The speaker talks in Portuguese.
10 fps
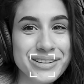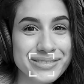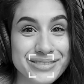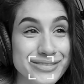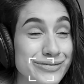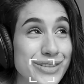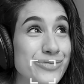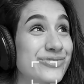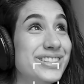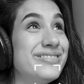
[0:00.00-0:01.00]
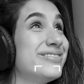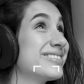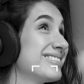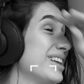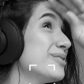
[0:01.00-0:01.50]
Eu, eu
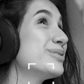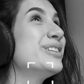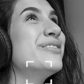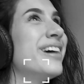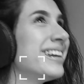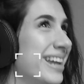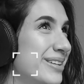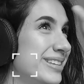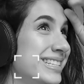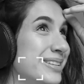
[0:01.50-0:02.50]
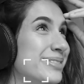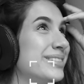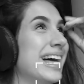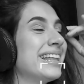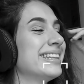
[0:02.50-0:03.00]
tenho uns devaneios, assim, do
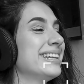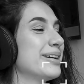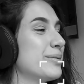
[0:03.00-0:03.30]
nada, né?